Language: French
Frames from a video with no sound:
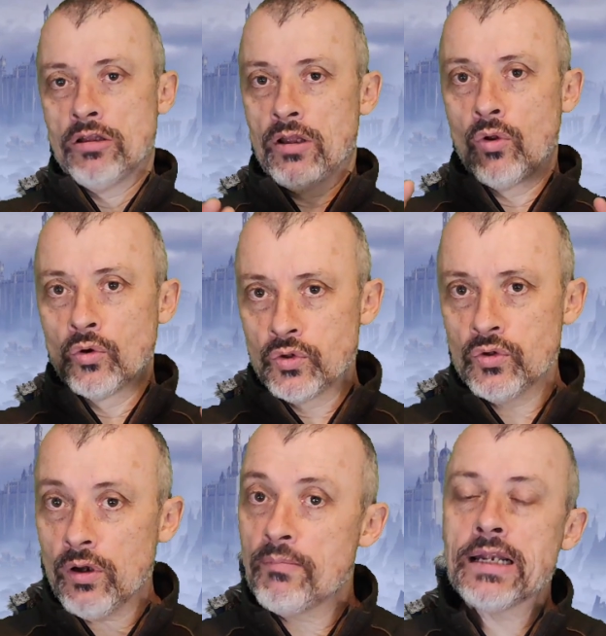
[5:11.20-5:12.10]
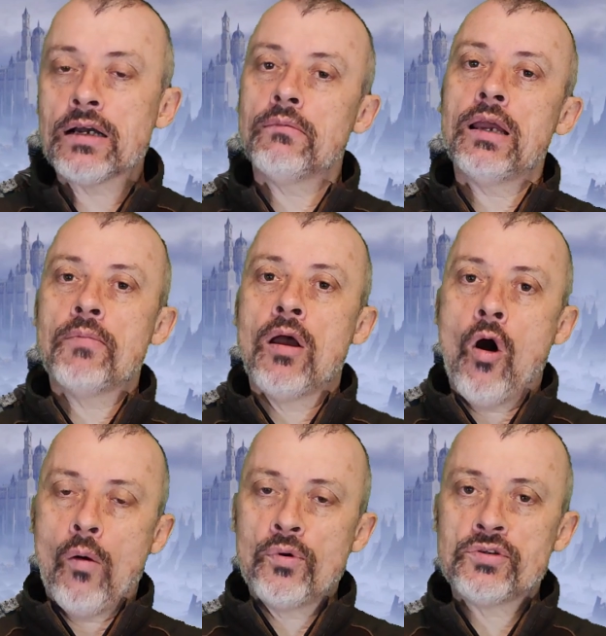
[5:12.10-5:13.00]
n'en ont cure, mais quand même,
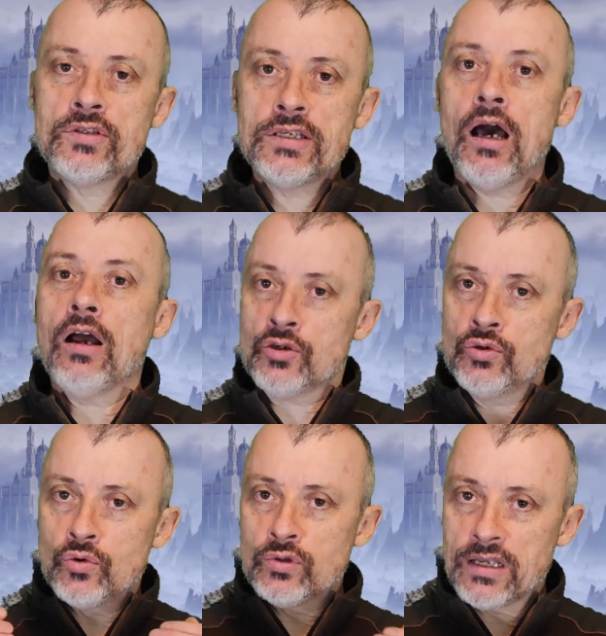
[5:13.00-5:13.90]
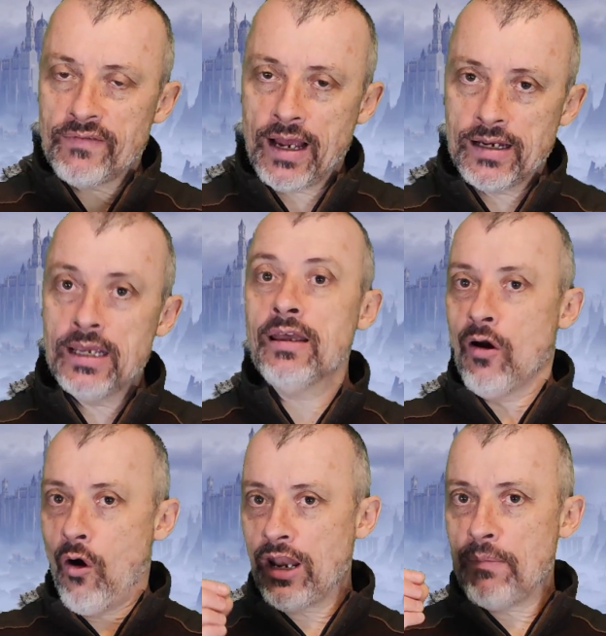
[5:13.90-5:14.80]
on peut se dire jusqu'où ça va aller.
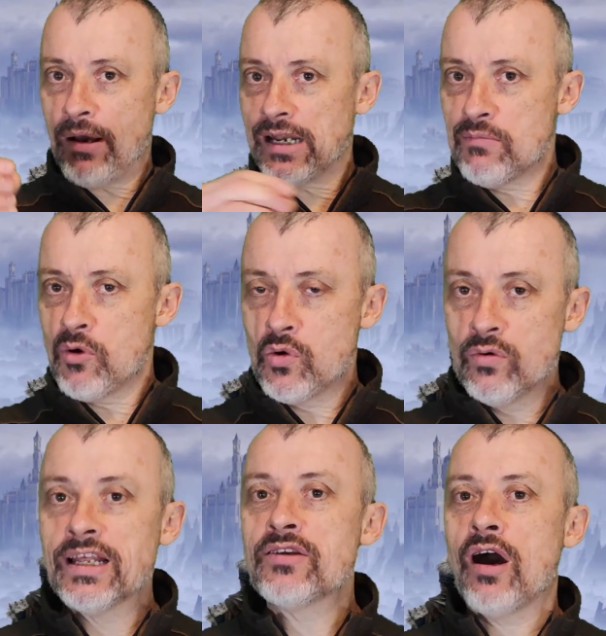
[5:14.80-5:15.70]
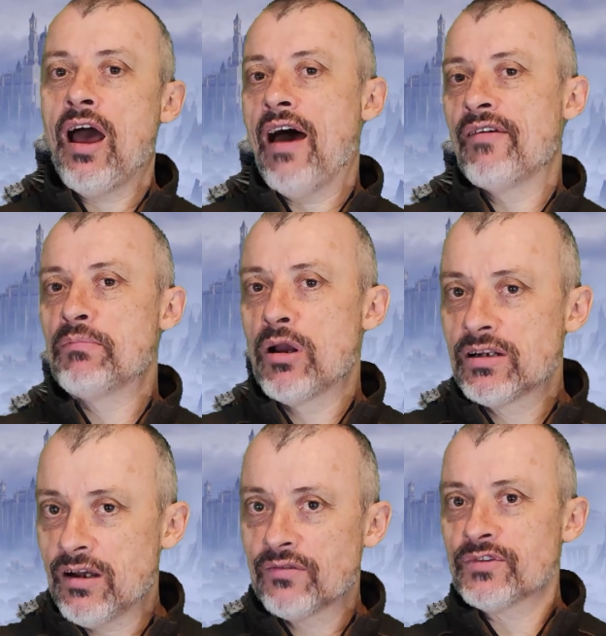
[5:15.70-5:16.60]
On a parlé beaucoup d'ailleurs avec
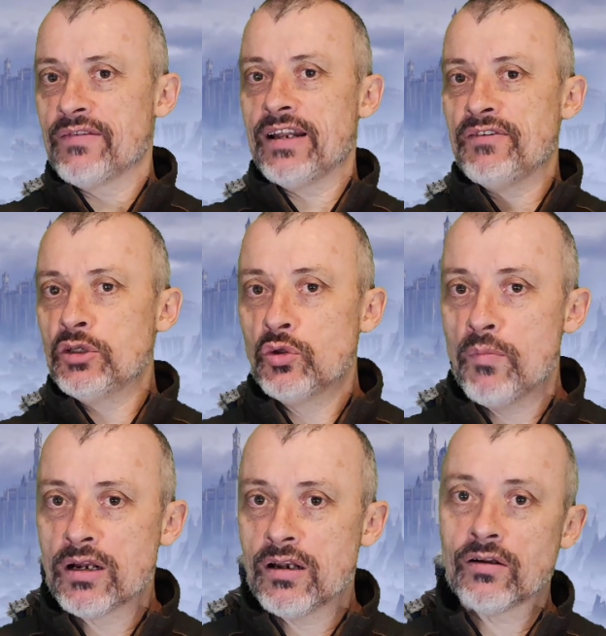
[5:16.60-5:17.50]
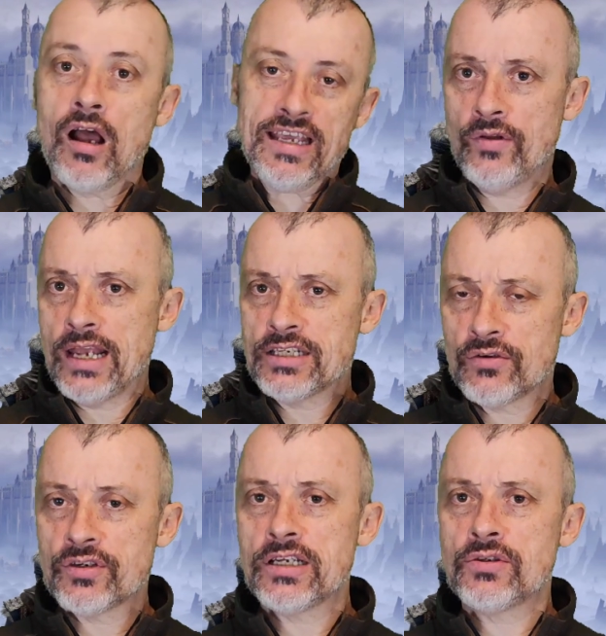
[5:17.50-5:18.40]
Buglang, vous savez la vidéo de Buglang, on a
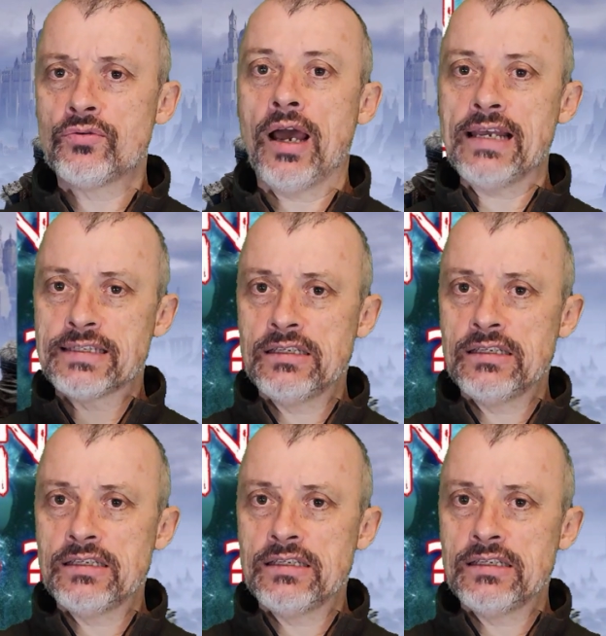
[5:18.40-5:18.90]
échangé sur est-ce